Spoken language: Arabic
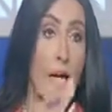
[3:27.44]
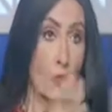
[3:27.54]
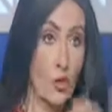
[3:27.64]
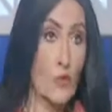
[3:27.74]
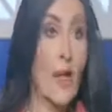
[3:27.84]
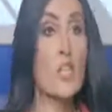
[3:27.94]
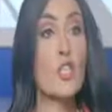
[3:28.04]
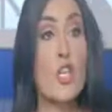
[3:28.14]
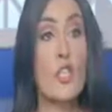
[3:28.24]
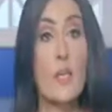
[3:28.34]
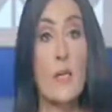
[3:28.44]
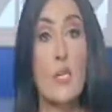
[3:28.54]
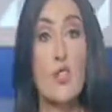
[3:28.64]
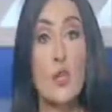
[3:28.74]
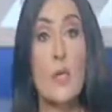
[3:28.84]
هنشوفها على الشاشة
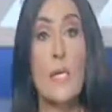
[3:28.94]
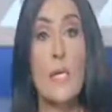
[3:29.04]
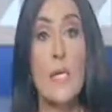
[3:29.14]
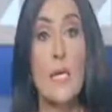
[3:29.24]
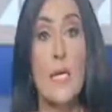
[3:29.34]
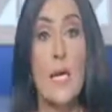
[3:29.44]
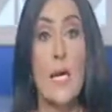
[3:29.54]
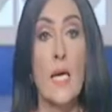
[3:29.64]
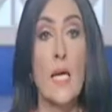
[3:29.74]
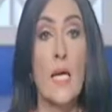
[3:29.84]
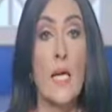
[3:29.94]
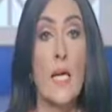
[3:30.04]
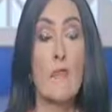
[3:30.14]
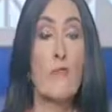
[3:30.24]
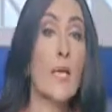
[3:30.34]
الصور دي
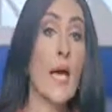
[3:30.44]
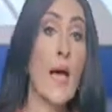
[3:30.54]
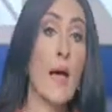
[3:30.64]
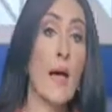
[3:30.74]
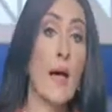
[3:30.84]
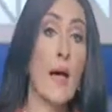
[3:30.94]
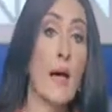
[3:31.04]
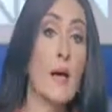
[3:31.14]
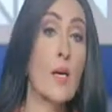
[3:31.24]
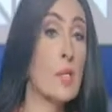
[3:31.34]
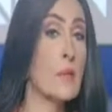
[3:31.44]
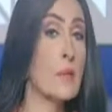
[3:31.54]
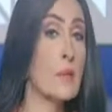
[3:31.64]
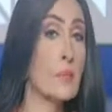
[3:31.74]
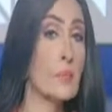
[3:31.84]
آه فيها رد
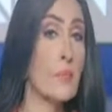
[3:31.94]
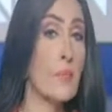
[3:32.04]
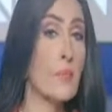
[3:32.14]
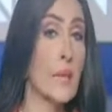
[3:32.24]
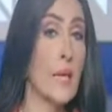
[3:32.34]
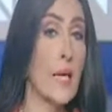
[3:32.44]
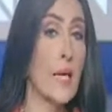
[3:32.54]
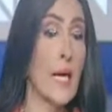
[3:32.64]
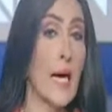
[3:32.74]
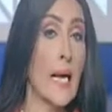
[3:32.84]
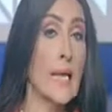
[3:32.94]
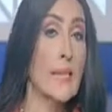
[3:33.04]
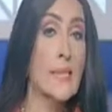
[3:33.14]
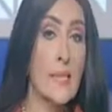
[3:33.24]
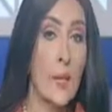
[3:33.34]
على
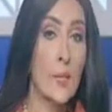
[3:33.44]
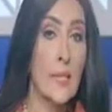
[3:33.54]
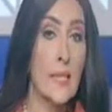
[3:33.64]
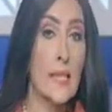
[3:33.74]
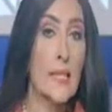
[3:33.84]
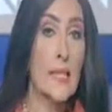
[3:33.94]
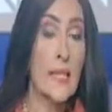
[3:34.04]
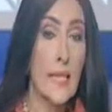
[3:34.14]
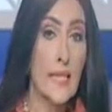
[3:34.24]
تساؤل ليه